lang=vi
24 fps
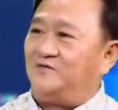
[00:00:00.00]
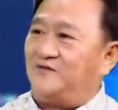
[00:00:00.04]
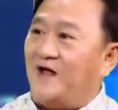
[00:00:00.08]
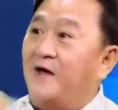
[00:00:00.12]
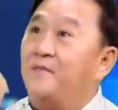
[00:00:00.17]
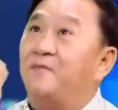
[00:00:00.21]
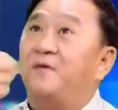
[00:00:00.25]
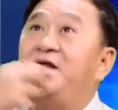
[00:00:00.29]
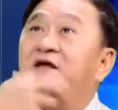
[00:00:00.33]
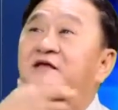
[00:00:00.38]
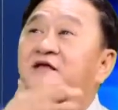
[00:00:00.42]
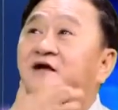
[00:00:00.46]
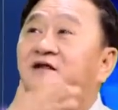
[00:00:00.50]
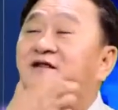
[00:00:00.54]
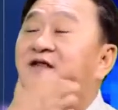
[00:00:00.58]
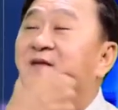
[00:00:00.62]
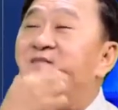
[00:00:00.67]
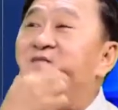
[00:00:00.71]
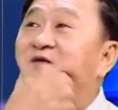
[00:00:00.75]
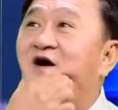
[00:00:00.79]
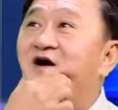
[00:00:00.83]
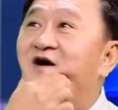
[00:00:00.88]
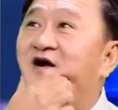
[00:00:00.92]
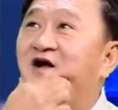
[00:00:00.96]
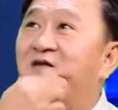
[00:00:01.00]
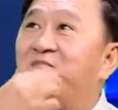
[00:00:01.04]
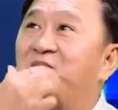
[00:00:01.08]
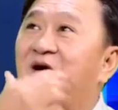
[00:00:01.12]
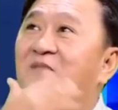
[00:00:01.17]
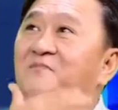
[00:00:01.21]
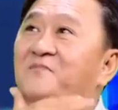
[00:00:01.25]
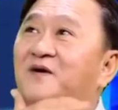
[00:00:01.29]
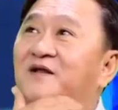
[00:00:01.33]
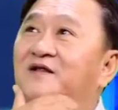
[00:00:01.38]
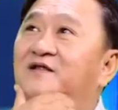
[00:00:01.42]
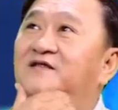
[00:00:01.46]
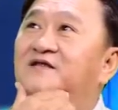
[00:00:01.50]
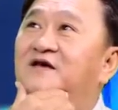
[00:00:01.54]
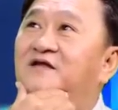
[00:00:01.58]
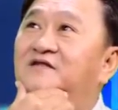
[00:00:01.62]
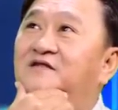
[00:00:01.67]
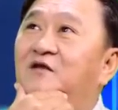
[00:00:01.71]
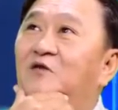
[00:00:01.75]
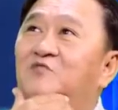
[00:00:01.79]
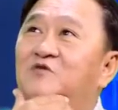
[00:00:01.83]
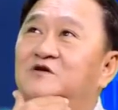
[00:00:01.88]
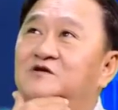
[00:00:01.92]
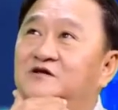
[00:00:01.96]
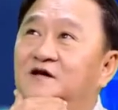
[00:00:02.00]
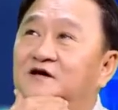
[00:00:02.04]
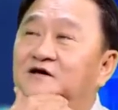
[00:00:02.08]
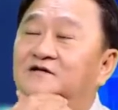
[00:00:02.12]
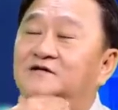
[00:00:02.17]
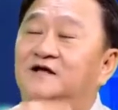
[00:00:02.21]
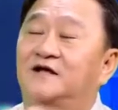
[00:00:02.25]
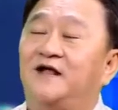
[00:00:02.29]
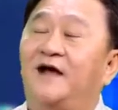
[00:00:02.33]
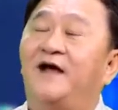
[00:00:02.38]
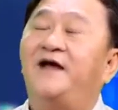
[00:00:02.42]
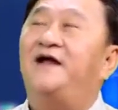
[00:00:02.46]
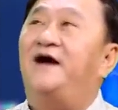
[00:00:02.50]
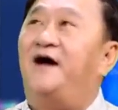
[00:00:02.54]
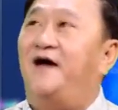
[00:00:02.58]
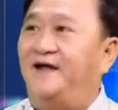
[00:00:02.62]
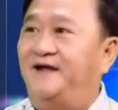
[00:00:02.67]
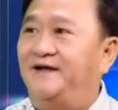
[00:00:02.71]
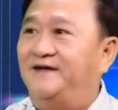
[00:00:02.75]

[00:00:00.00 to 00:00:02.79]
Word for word: ừ. tại mình đi trực tiếp rồi cái mặt mình ừ. trên tổng lịch sự người ta thấy rồi